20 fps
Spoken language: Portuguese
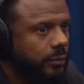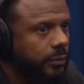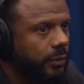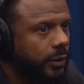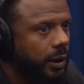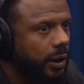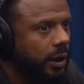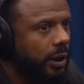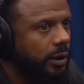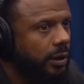
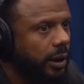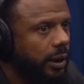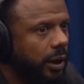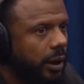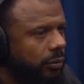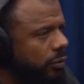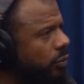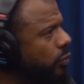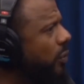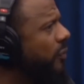
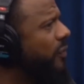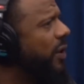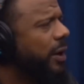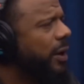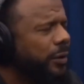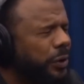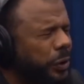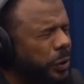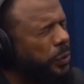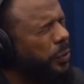Entendeu? Não estou
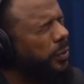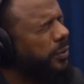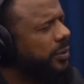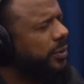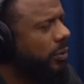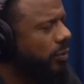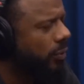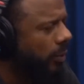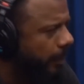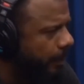falando que todos
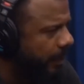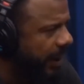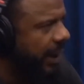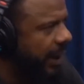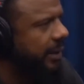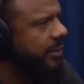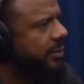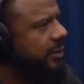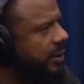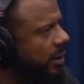são
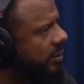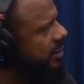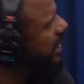culpados tal.